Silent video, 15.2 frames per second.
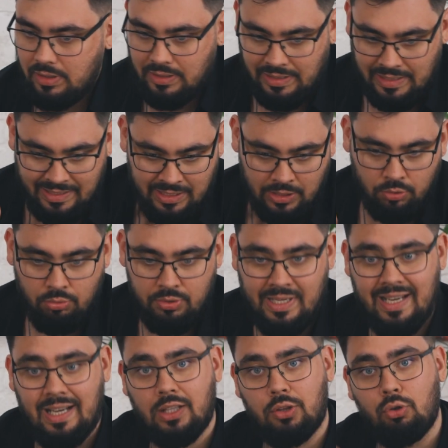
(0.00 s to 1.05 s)
для тех
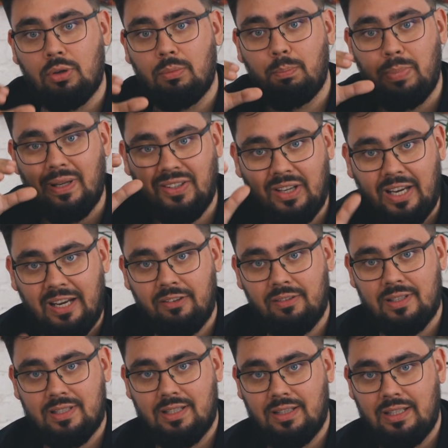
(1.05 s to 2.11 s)
людей, которым
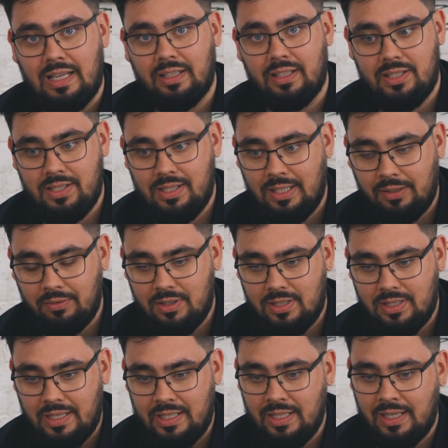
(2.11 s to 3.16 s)
понравился данный
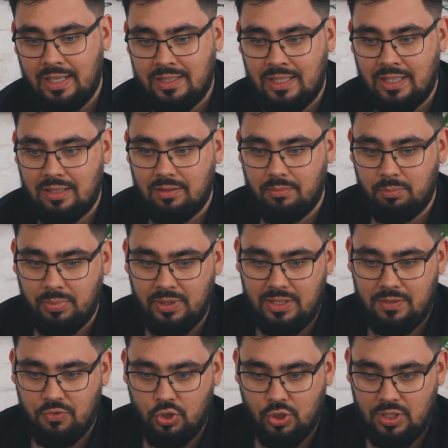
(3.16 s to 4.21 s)
сервис, и они хотят
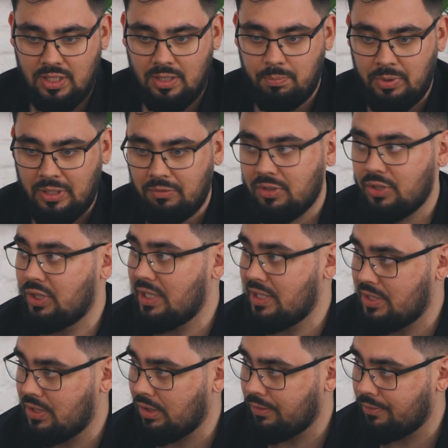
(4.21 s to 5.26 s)
быть в числе первых
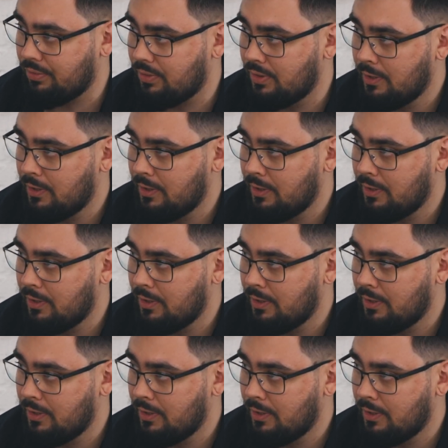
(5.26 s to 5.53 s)
тестеров.